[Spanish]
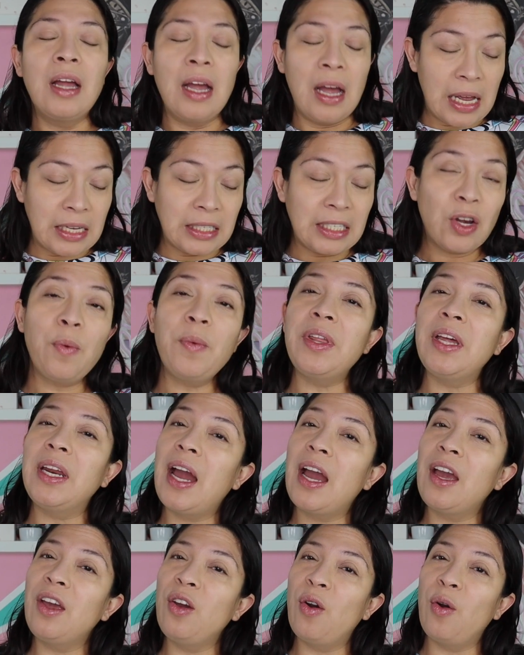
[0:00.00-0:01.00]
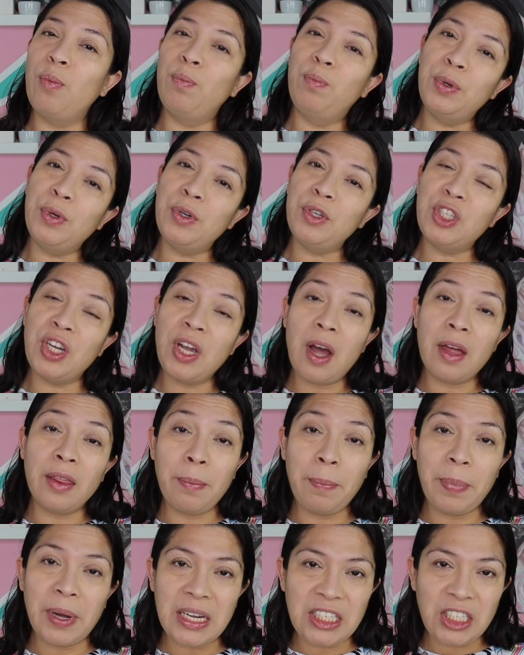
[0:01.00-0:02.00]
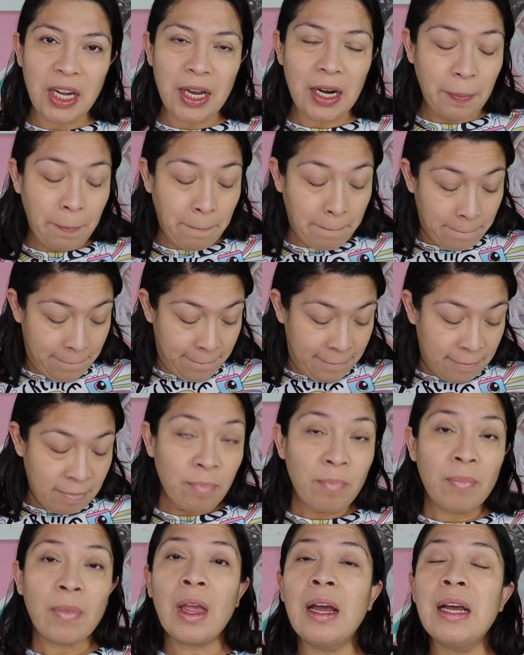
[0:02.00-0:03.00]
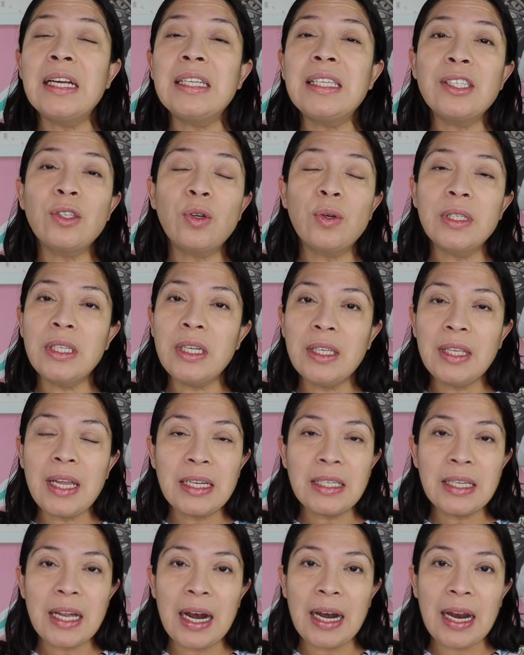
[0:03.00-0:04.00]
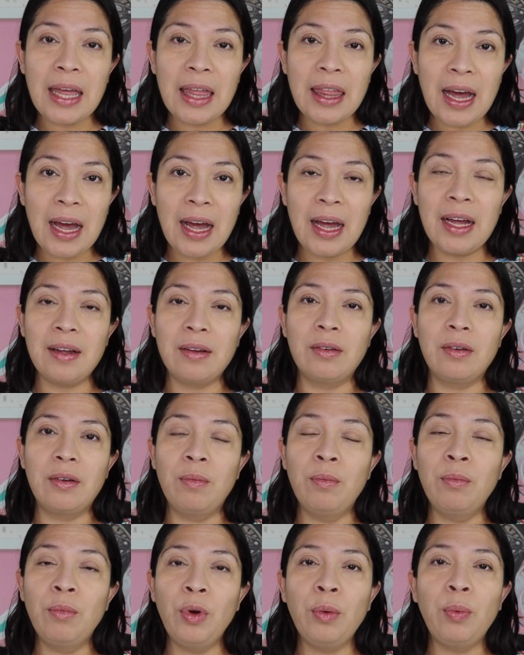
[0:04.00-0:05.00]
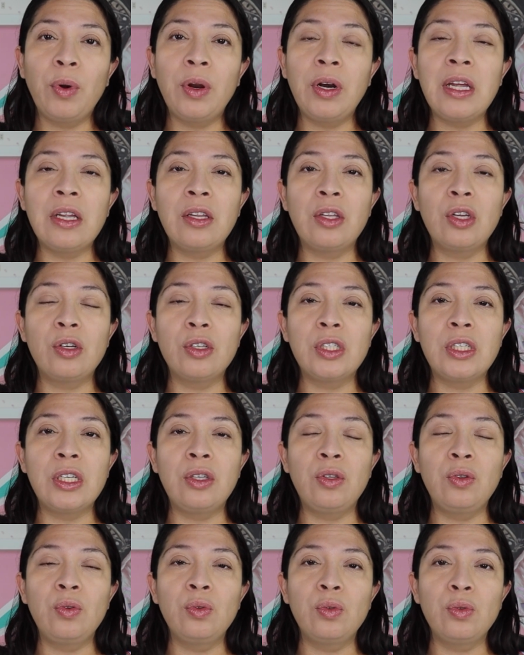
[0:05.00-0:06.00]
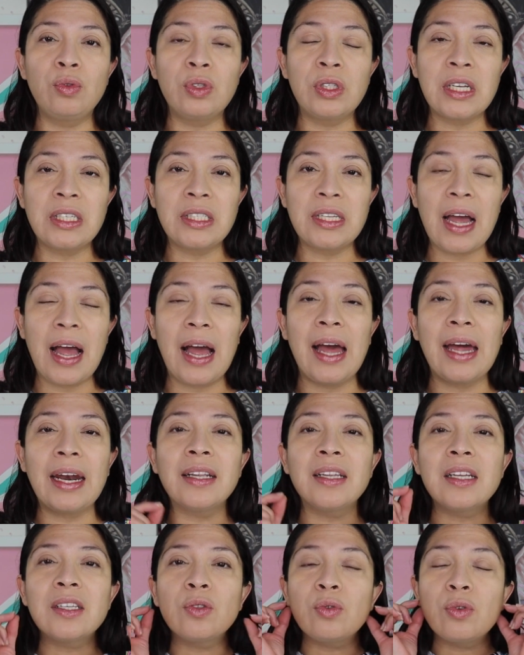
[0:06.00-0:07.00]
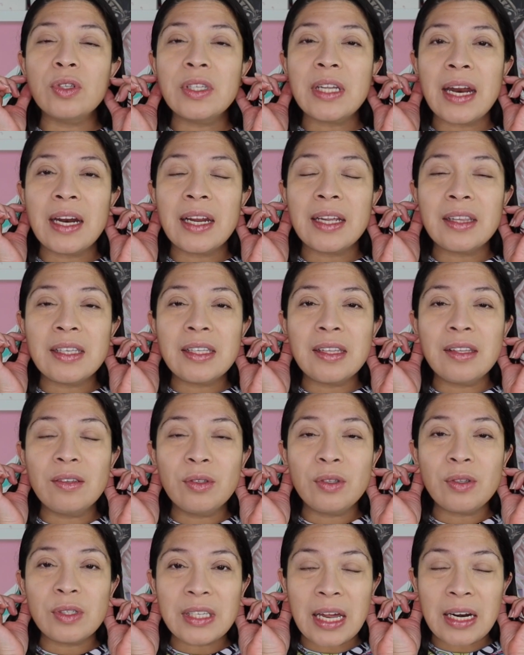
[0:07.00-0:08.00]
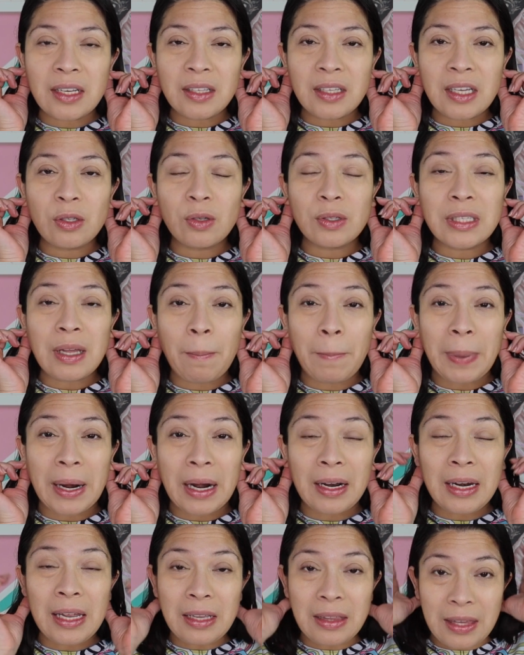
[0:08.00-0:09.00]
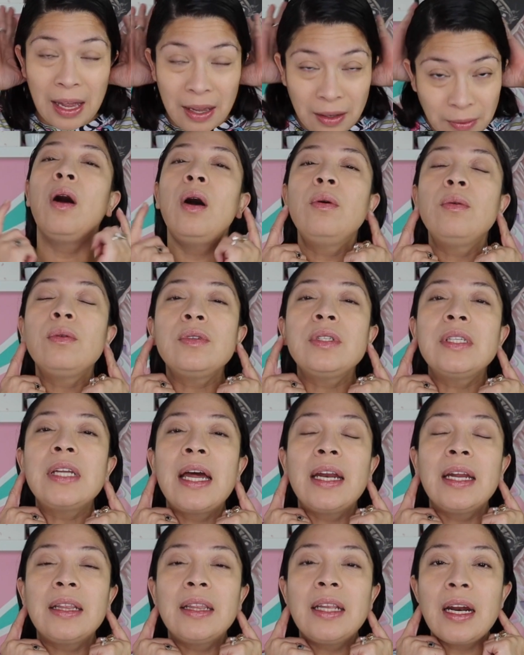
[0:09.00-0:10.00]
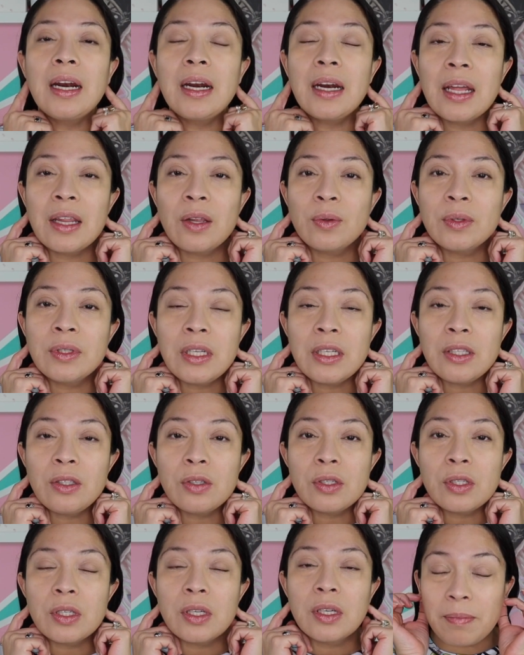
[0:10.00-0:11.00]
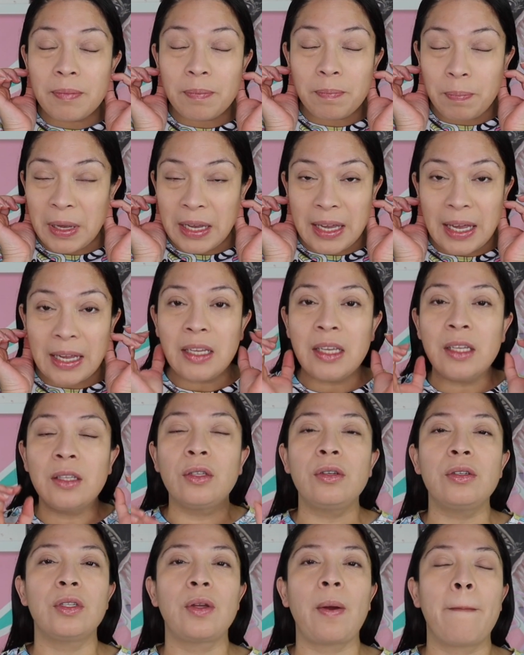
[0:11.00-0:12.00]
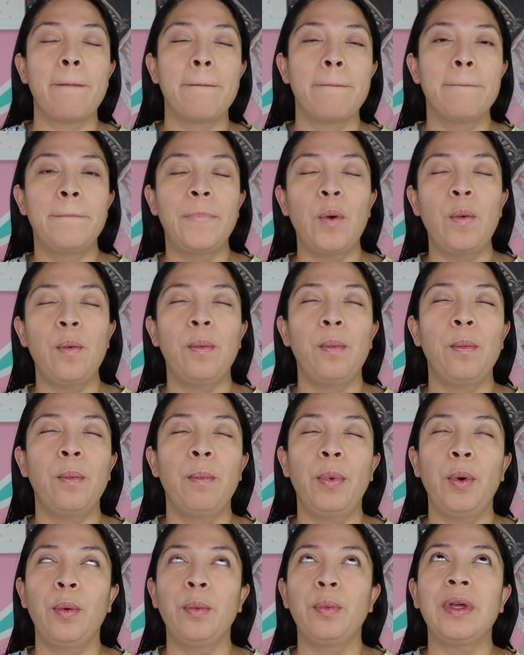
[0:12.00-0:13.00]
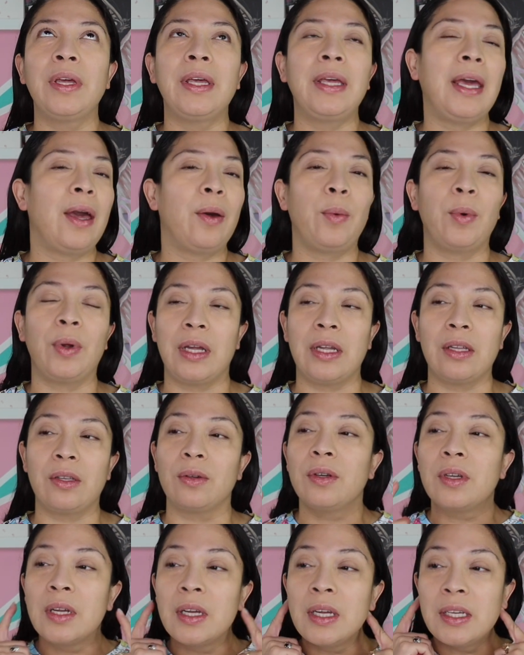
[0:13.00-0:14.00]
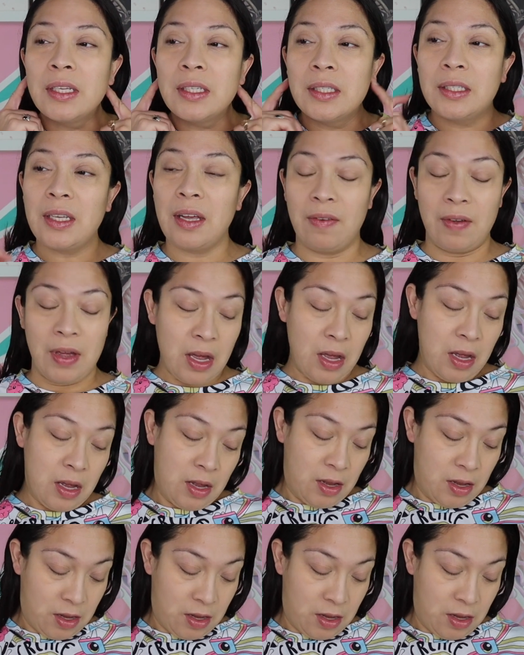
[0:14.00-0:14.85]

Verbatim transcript: Así como diría yo, bougie on the budget. Esas cositas le dan muy bonito si tú usas aretes, unos, unos aretitos de perlita o unos aretes redonditos pequeñitos ¡Bum, bum! ¡Qué bonito! ¿Se ve?